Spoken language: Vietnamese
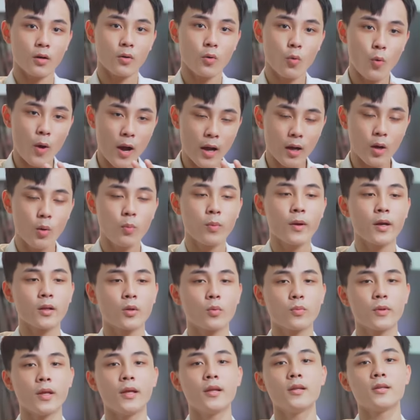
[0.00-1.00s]
khoa công nghệ
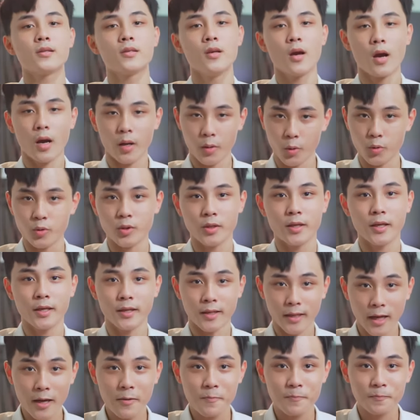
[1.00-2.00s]
thông tin trường Cao đẳng truyền hình
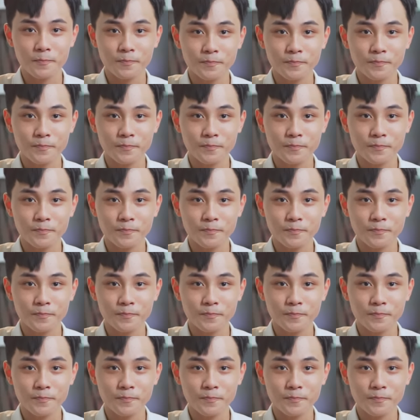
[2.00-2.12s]
nhé.